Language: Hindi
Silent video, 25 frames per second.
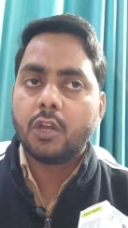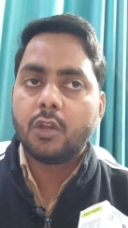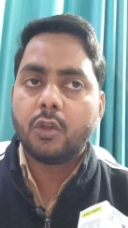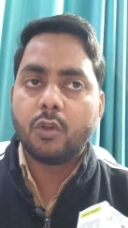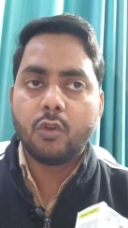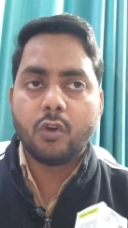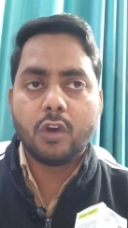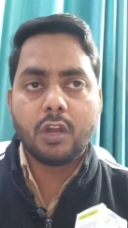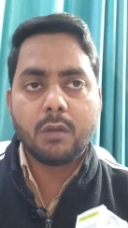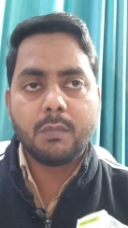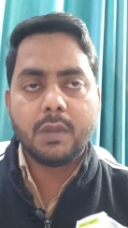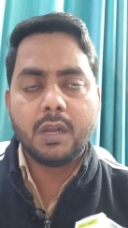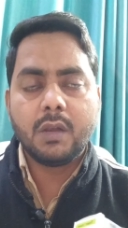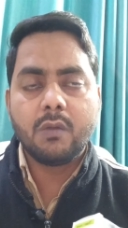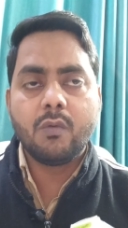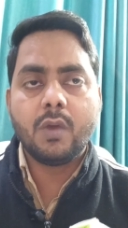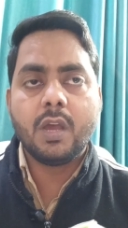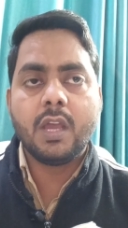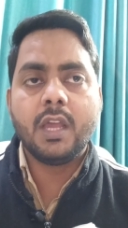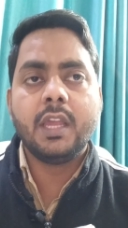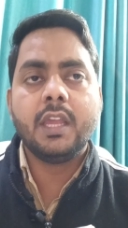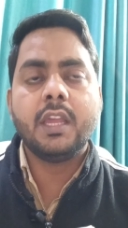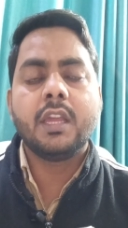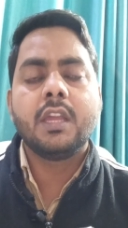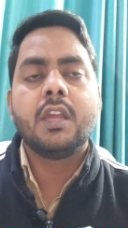नॉर्मल
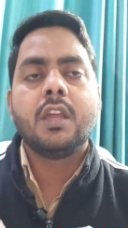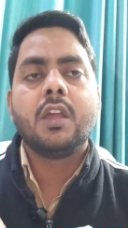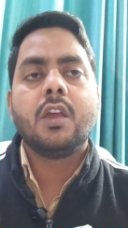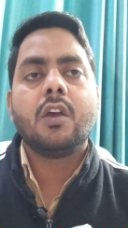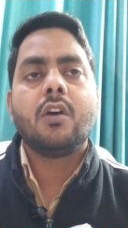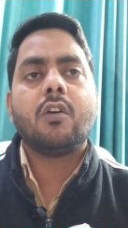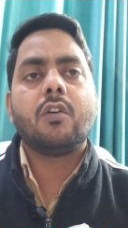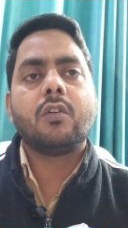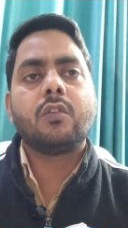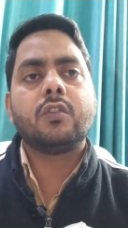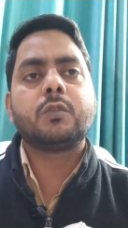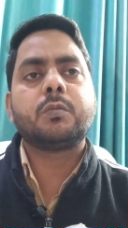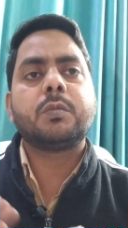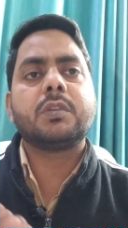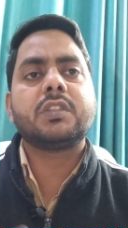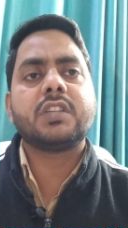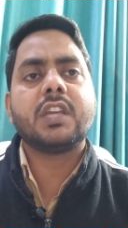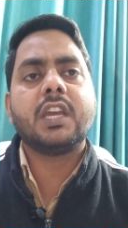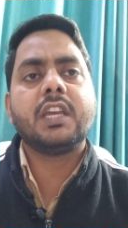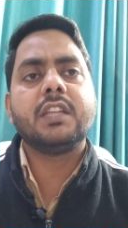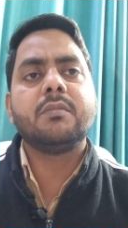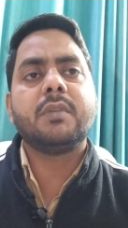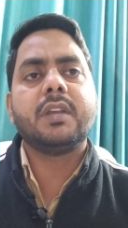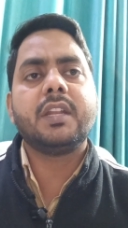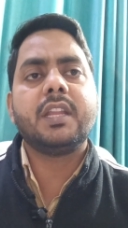हुआ है और उस पर
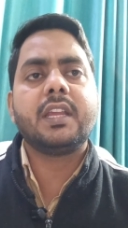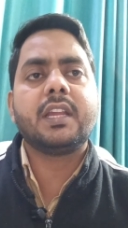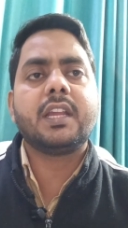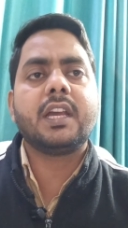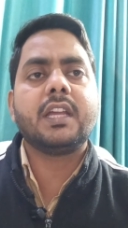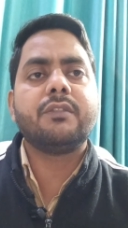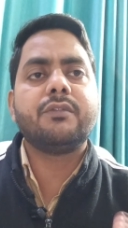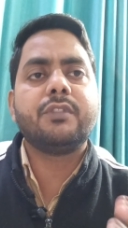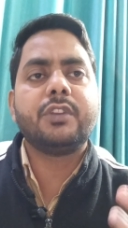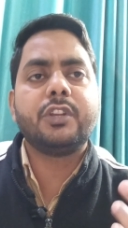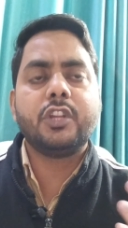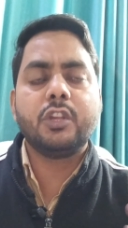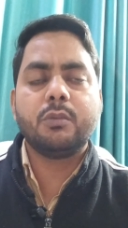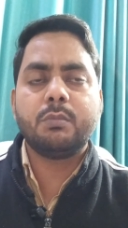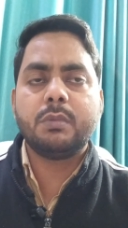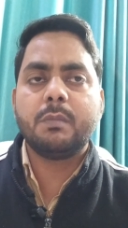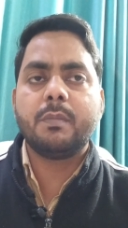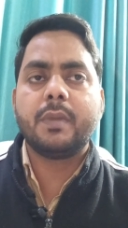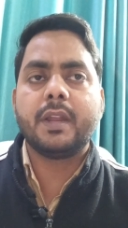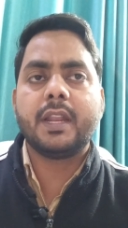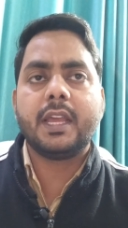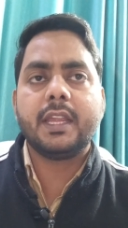शायद मैंने एक आध वीडियो भी